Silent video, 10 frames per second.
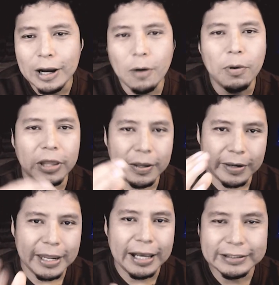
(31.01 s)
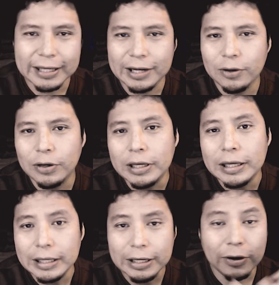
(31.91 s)
como debería hacerlo
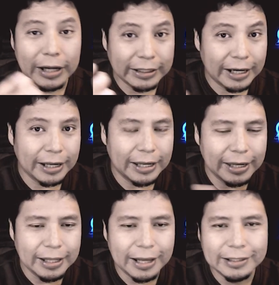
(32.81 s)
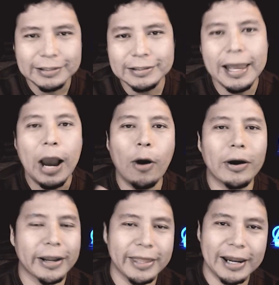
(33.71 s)
y con la tranquilidad de
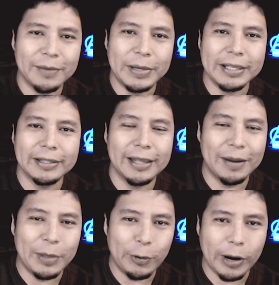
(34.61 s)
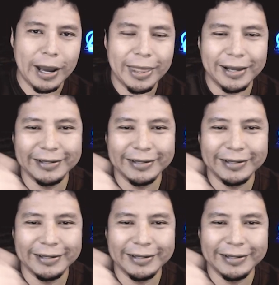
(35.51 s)
ahora, de la, madrugada,